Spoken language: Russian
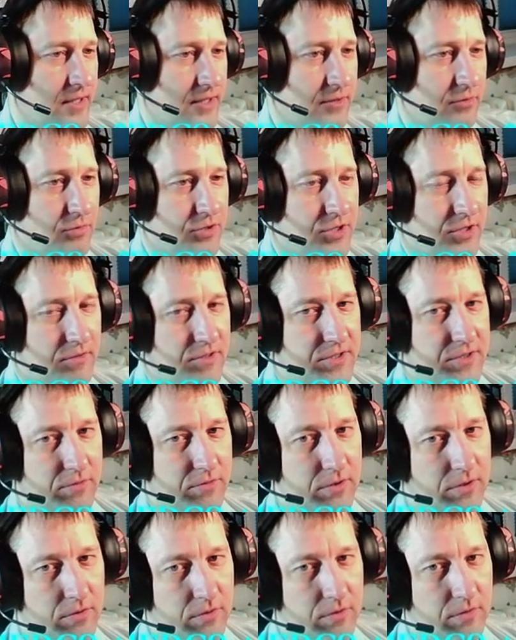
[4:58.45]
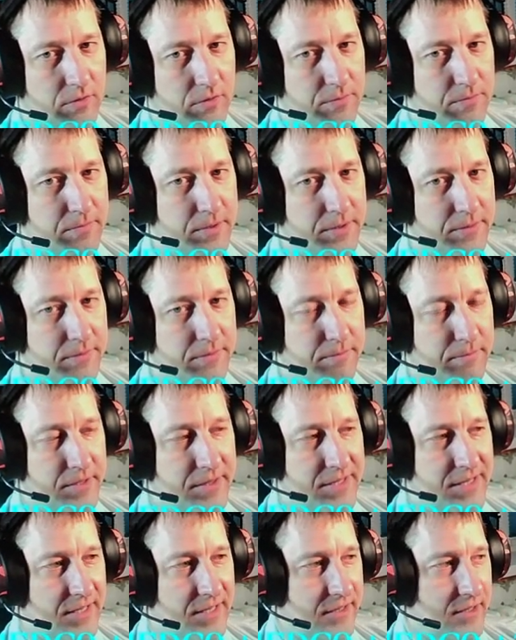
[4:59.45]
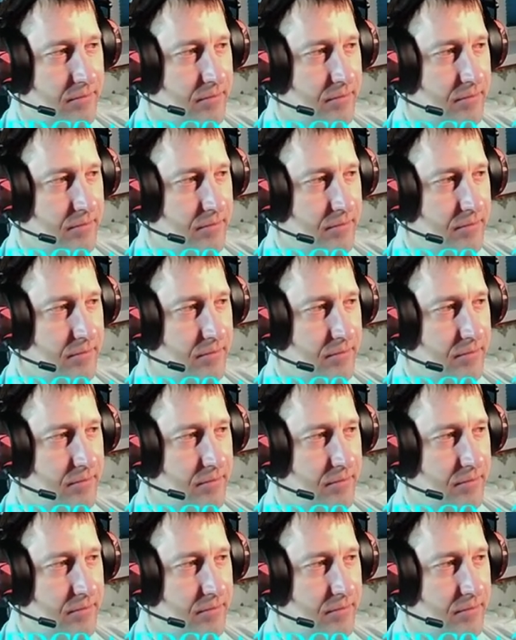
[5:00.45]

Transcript: Ну и, соответственно, вот такой вот под подарок я